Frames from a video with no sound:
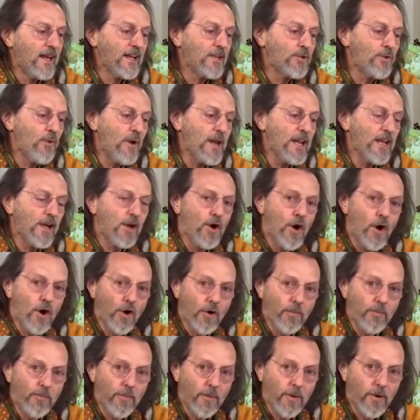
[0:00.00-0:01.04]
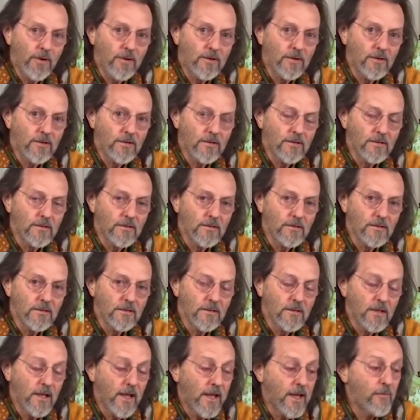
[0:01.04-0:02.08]
L'attuale corpo
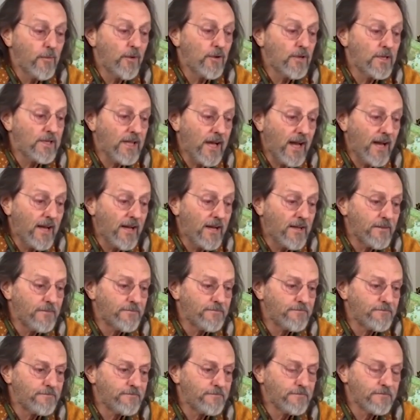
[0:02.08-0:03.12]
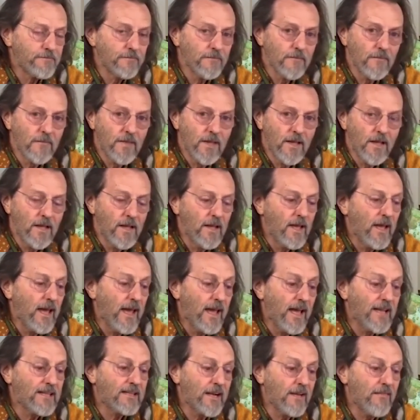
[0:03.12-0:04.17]
è mortale
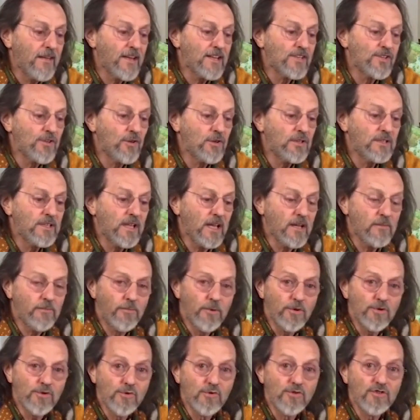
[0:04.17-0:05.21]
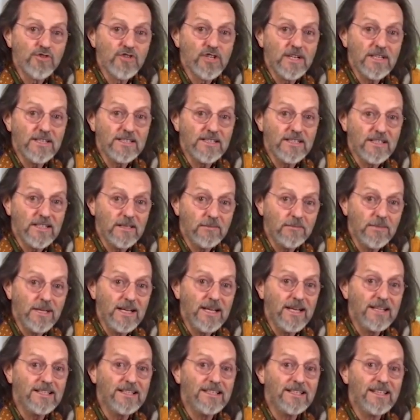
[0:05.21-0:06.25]
e attraverso il tempo
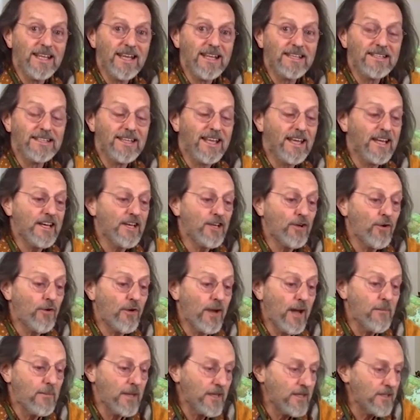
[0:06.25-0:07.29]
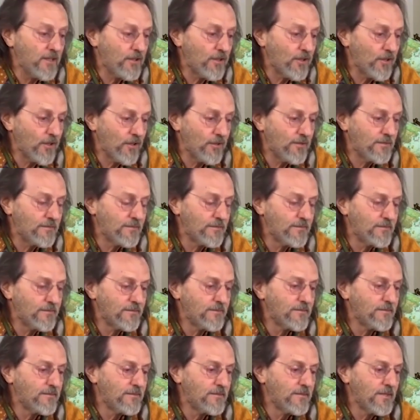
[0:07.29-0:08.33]
suscettibile di deterioramento.
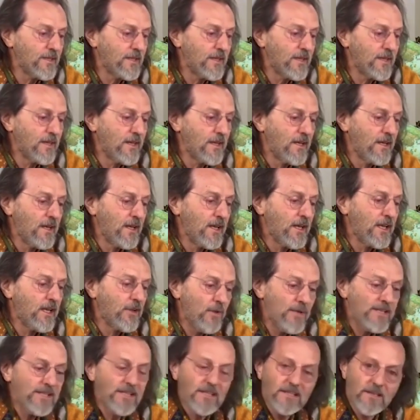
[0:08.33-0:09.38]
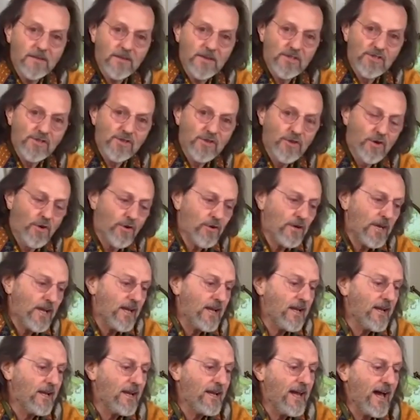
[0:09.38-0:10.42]
In questa
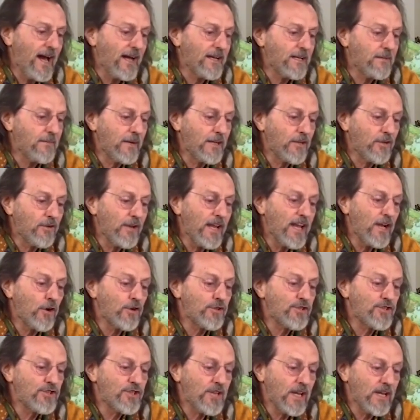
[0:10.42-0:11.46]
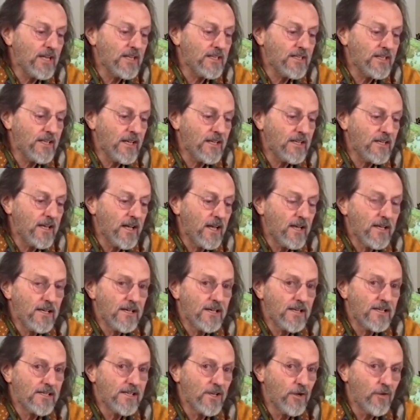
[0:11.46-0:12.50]
dimensione l'anima non è cosciente,
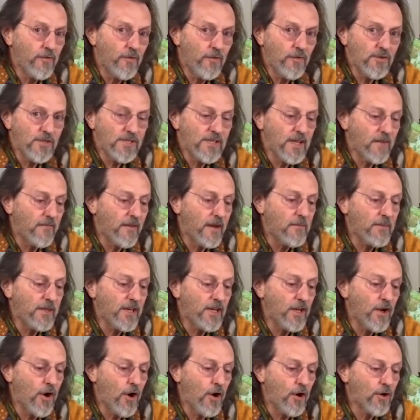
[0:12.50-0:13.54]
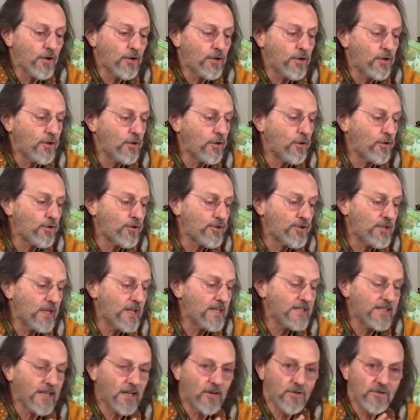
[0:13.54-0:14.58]
se lo fosse avrebbe ricordo,
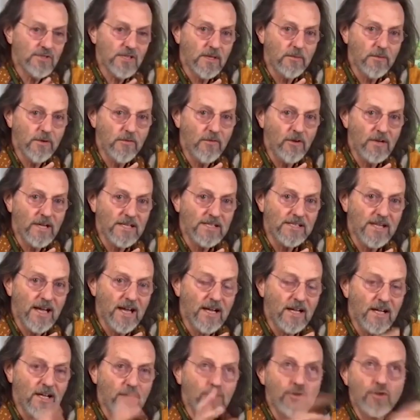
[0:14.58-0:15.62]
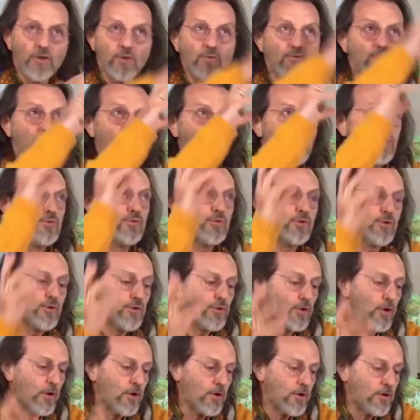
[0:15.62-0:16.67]
conoscenza e consapevolezza di un
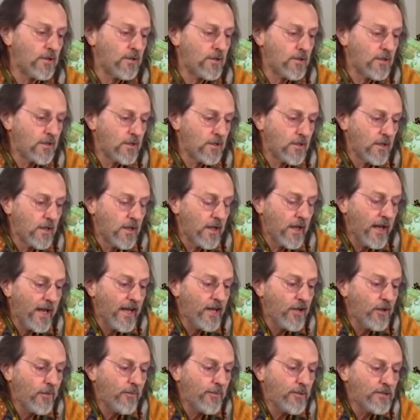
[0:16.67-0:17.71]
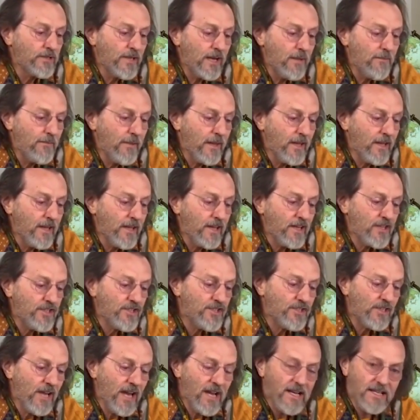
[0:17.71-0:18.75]
tutto e non potrebbe
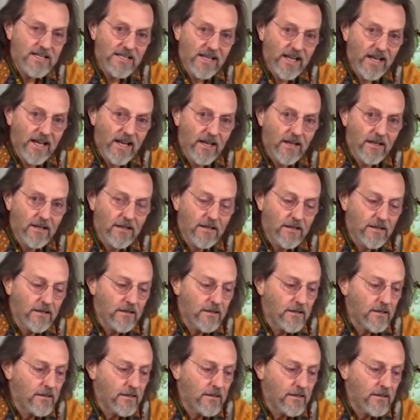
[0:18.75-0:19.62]
scegliere